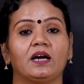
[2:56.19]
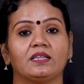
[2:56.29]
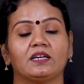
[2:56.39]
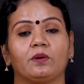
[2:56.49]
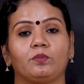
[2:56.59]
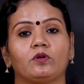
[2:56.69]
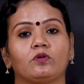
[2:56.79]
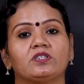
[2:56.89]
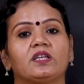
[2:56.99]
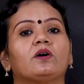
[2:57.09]
அதுக்கப்புறம்
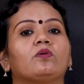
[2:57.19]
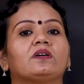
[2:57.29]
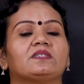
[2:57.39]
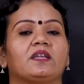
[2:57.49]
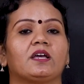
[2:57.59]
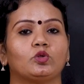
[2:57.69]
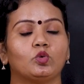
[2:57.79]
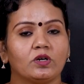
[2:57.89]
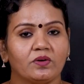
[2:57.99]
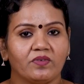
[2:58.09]
கொஞ்சம் நேரம் அவங்களுக்கு சரியாக
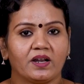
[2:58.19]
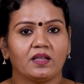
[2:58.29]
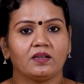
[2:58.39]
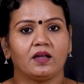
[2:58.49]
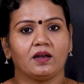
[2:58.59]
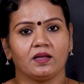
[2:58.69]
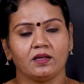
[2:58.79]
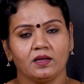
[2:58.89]
தூக்கம் வராதனால